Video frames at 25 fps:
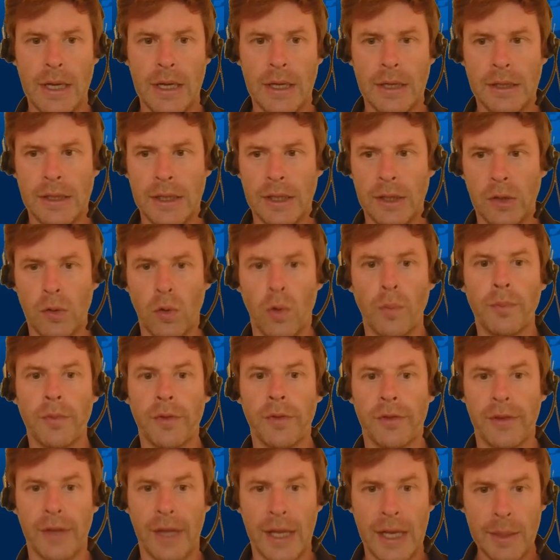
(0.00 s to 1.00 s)
Die Gruppen
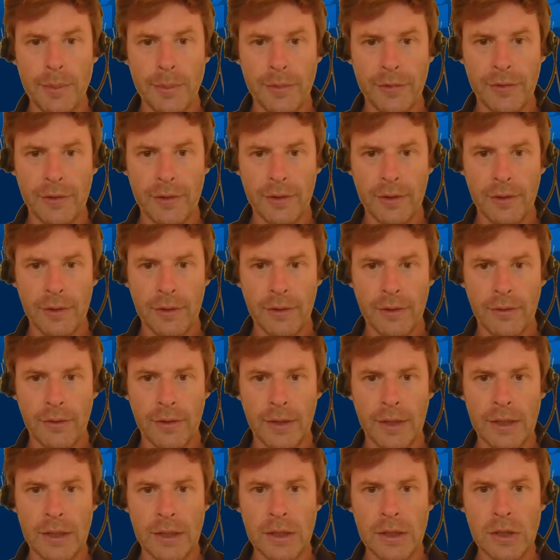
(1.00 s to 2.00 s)
selbst
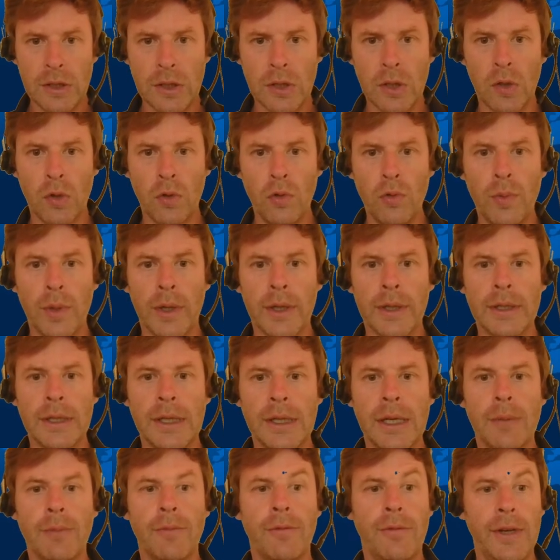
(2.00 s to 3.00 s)
sind äh, über
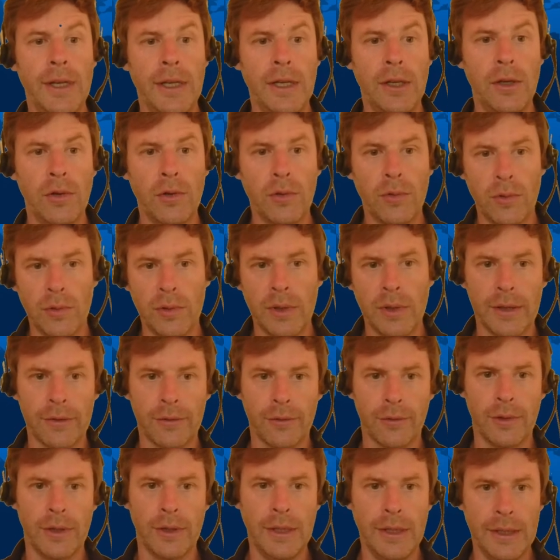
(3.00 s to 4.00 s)
die im Video,
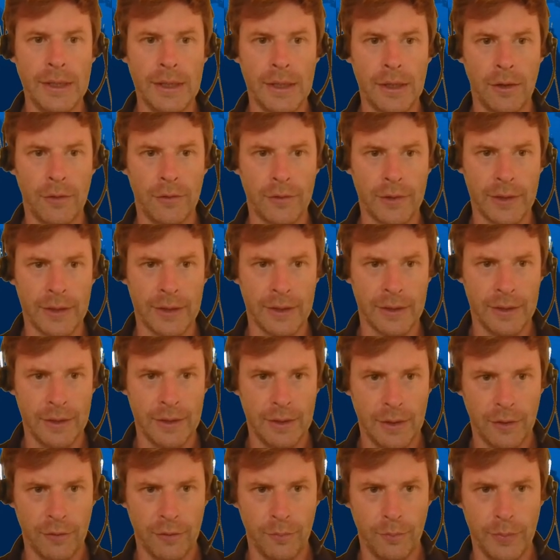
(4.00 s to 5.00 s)
also hier auf, der,
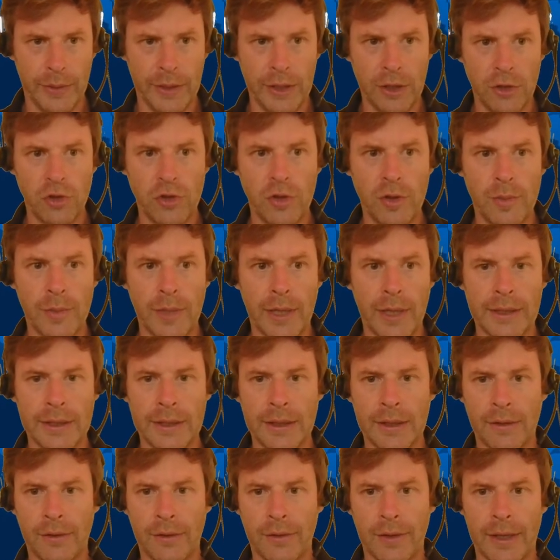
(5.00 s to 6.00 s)
auf dem Bildschirm
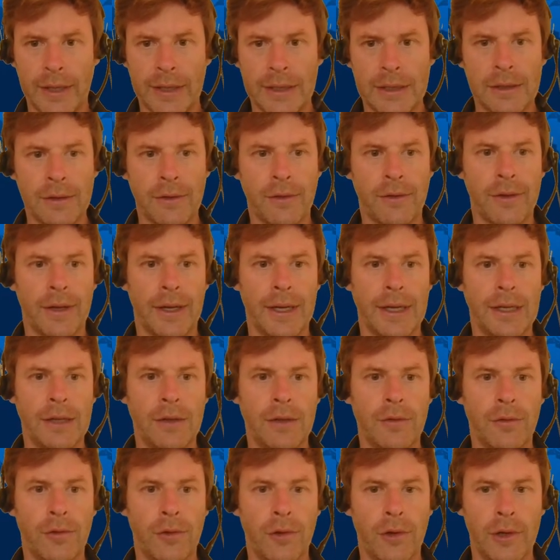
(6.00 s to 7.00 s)
angezeigte
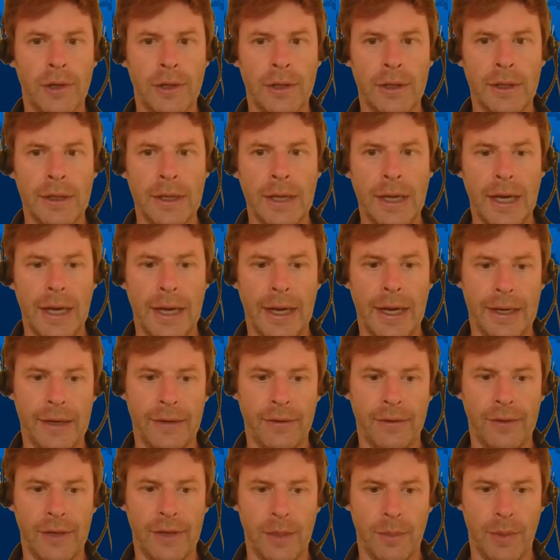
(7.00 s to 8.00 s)
Zeichenfolge
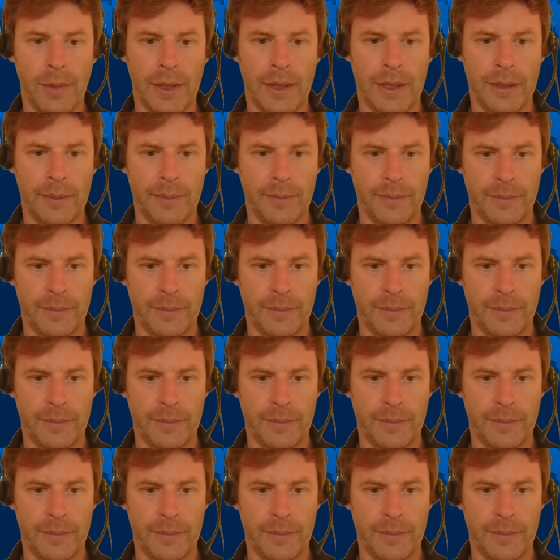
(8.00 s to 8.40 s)
einsehbar.